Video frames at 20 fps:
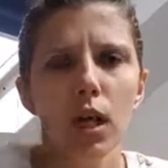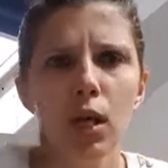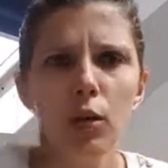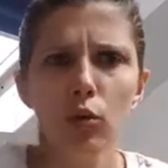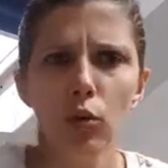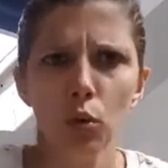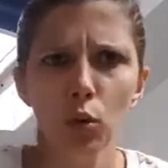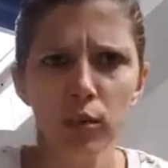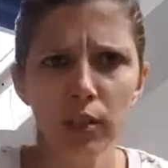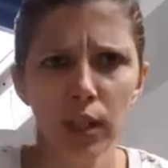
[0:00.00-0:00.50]

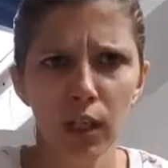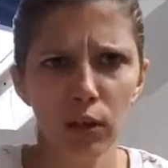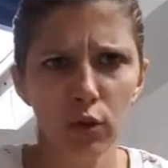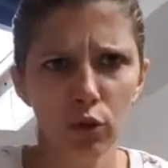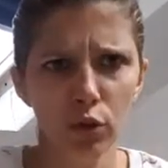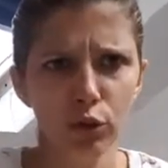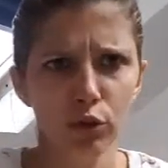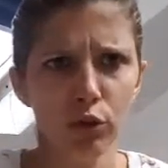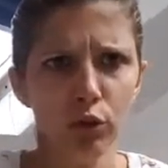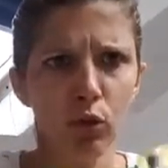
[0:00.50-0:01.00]

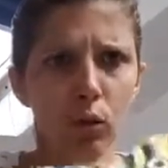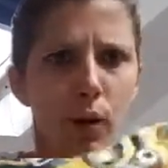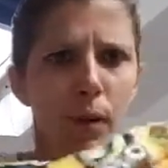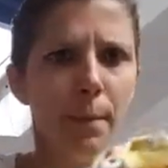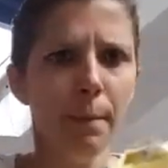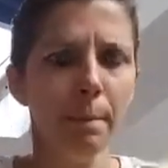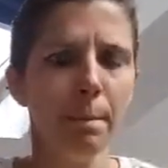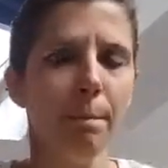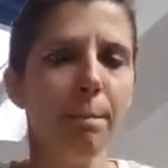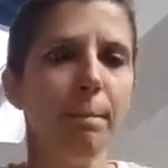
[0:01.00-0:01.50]
1,50€ je
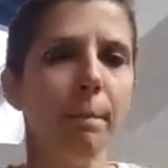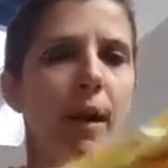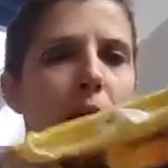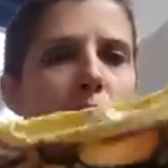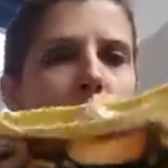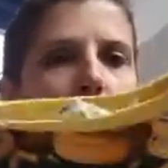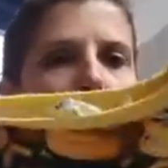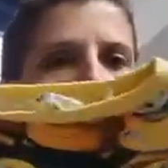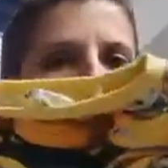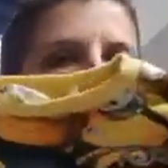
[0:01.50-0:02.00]
crois.
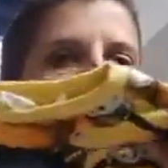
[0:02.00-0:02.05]
Elle voulait